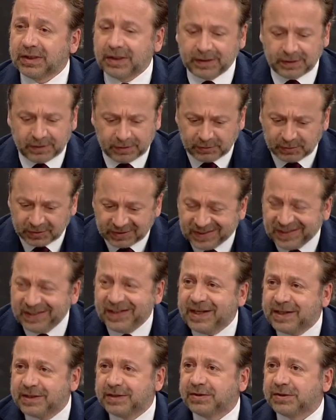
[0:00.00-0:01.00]
e,
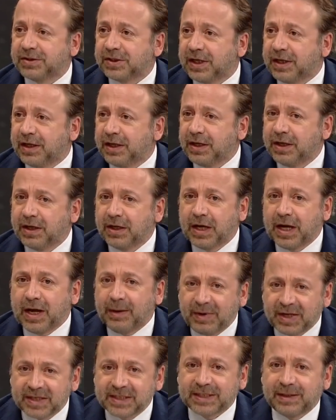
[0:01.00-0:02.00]
dinlenince
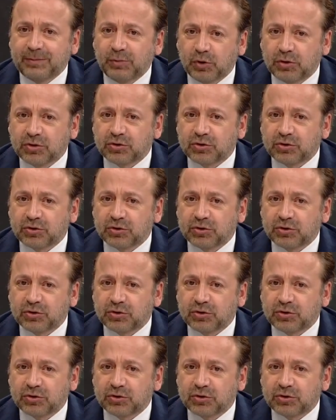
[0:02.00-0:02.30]
hemen Semih